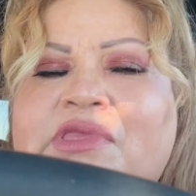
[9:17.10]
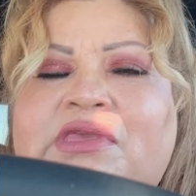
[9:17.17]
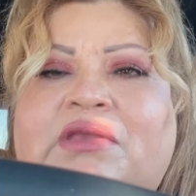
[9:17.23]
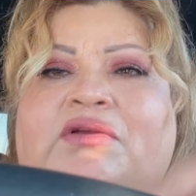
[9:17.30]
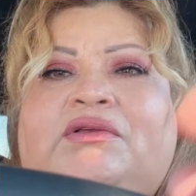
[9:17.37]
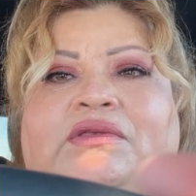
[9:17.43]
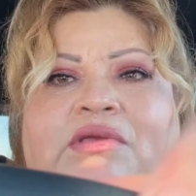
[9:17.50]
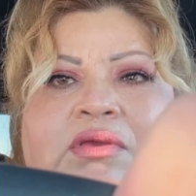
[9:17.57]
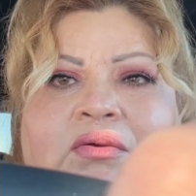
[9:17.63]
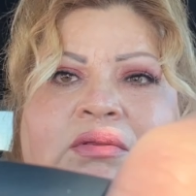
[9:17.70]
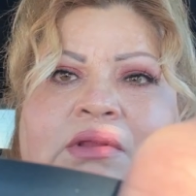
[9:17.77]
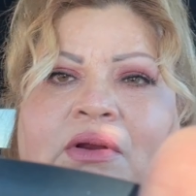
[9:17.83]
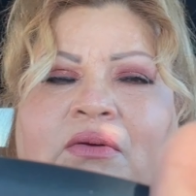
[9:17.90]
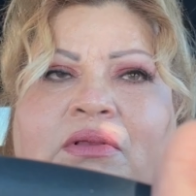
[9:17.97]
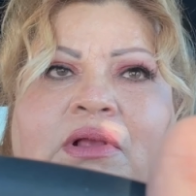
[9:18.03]
chicos, y
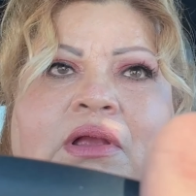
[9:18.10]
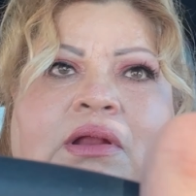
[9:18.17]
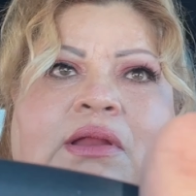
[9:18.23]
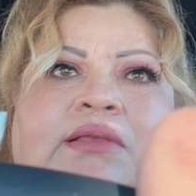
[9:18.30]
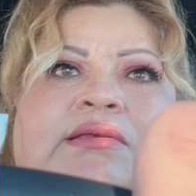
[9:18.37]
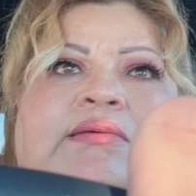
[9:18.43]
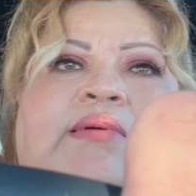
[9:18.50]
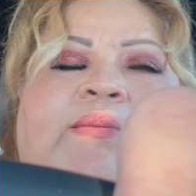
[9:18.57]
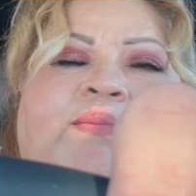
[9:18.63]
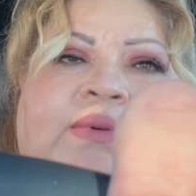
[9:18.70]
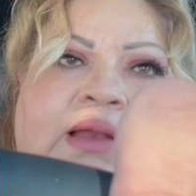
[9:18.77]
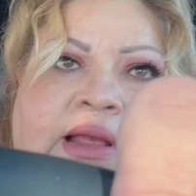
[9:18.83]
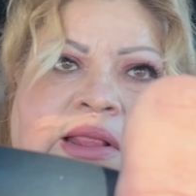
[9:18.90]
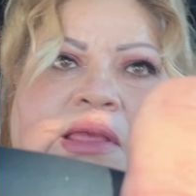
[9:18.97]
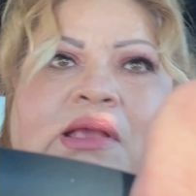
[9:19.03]
otra cosa que les iba a
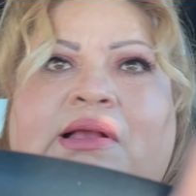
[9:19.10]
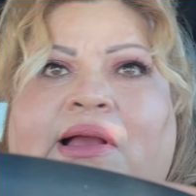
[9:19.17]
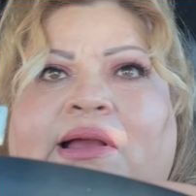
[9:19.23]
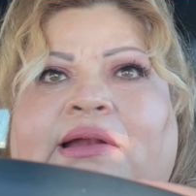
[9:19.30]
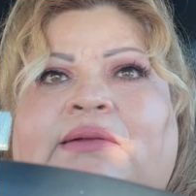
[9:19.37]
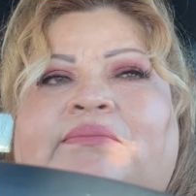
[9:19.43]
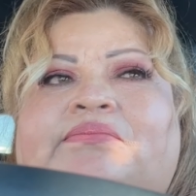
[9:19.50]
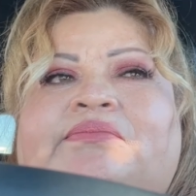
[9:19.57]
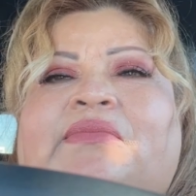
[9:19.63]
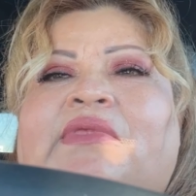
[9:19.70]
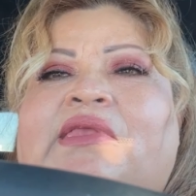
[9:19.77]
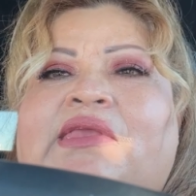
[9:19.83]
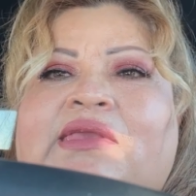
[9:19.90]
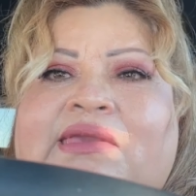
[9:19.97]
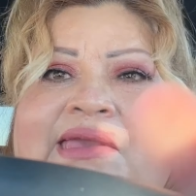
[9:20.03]
platicar,
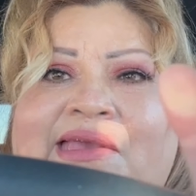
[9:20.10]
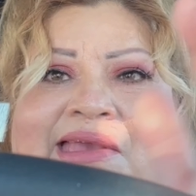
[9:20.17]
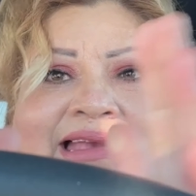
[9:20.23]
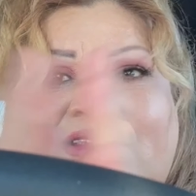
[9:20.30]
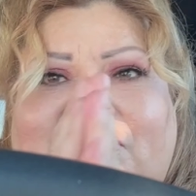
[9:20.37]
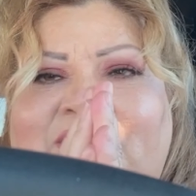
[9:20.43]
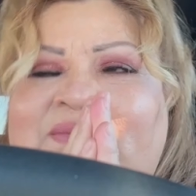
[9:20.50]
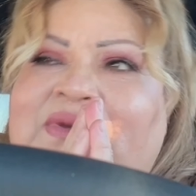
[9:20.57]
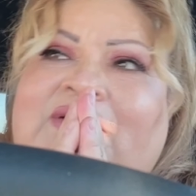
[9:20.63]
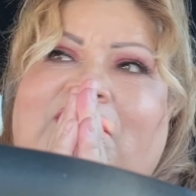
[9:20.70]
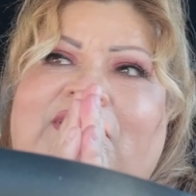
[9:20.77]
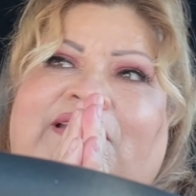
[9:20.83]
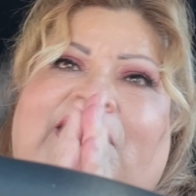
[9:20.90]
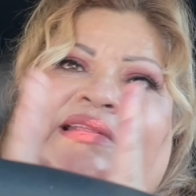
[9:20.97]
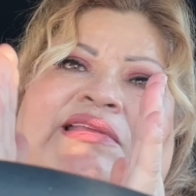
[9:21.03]
que estoy muy
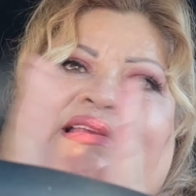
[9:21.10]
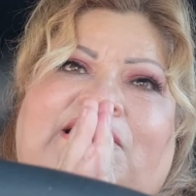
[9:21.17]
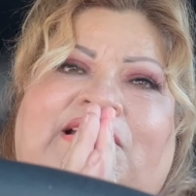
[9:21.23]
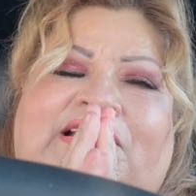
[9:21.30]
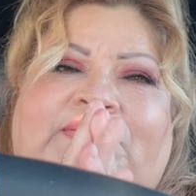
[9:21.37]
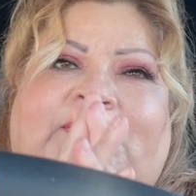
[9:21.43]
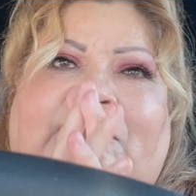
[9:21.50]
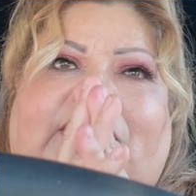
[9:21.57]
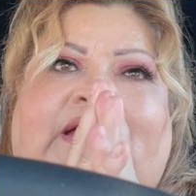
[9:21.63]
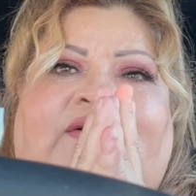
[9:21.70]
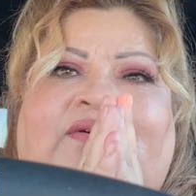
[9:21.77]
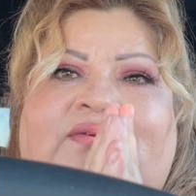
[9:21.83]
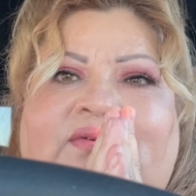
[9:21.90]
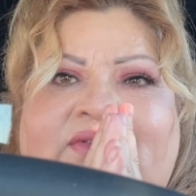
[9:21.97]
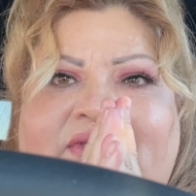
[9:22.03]
contenta, chicas, porque
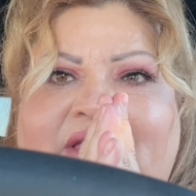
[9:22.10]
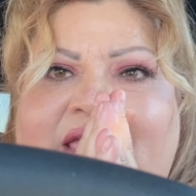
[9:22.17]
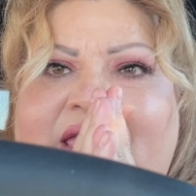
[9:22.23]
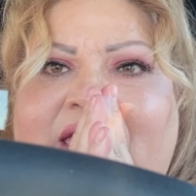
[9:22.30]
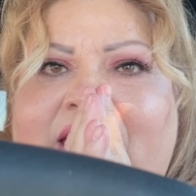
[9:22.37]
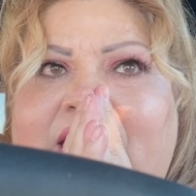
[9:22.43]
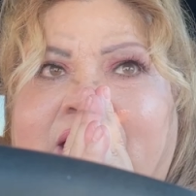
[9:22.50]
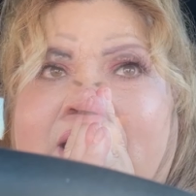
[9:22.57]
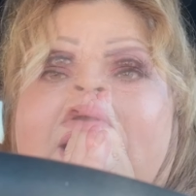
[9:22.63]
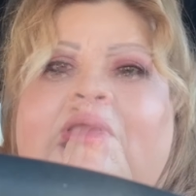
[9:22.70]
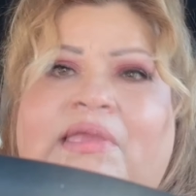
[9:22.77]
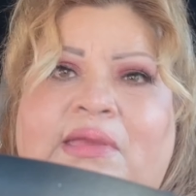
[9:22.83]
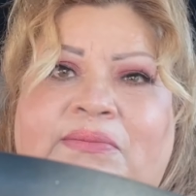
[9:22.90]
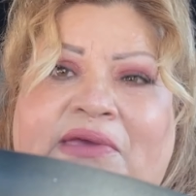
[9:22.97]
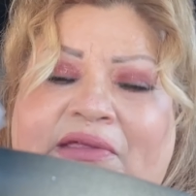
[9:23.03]
conocí... a Ok,
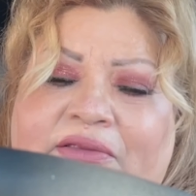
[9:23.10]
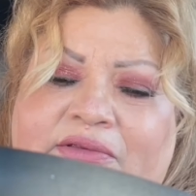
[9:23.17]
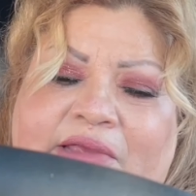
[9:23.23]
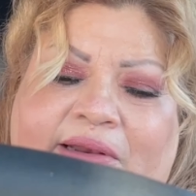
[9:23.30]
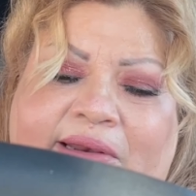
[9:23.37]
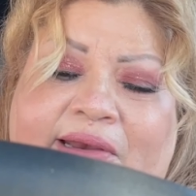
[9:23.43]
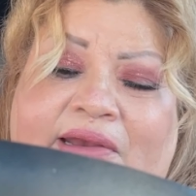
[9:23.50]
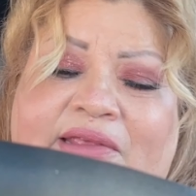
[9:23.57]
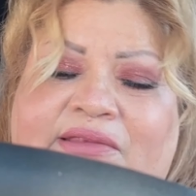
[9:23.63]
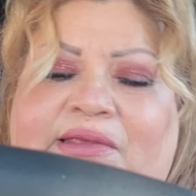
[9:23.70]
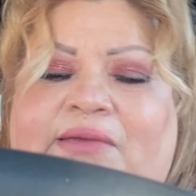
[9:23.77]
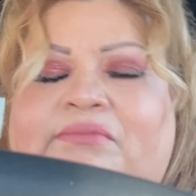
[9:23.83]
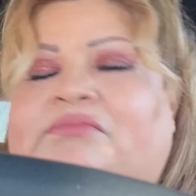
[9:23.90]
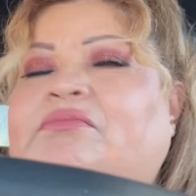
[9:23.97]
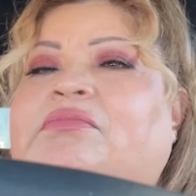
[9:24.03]
ah. amiguito, ya
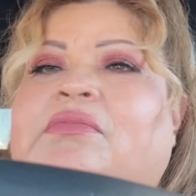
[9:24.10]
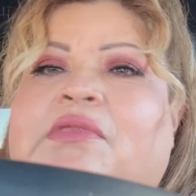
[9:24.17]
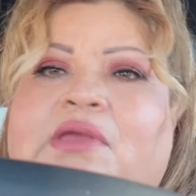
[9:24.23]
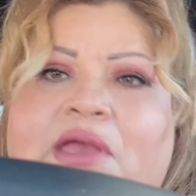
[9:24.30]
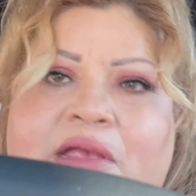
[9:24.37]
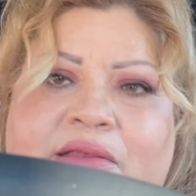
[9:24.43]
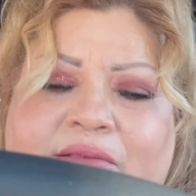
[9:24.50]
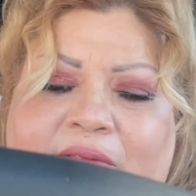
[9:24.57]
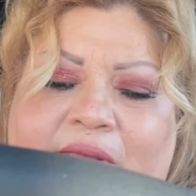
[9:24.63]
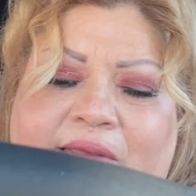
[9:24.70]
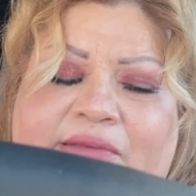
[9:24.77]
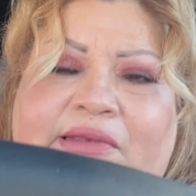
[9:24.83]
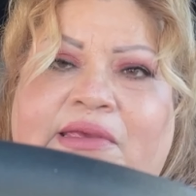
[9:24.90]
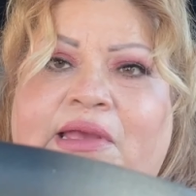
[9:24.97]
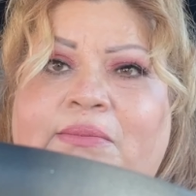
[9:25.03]
regresé.
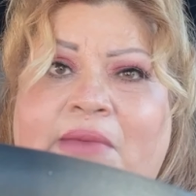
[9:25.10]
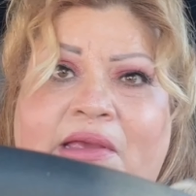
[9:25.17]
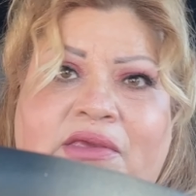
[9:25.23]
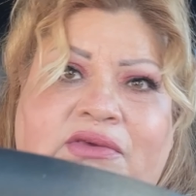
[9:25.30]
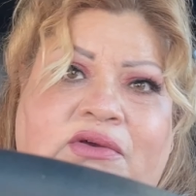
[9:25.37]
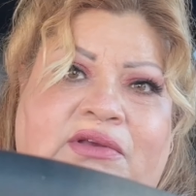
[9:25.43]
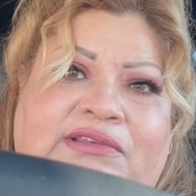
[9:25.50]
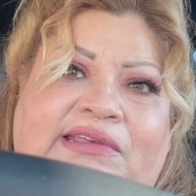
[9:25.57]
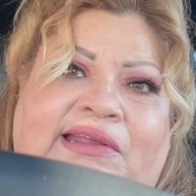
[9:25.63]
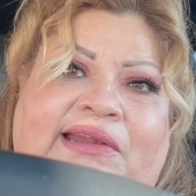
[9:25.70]
Este, se llama Josie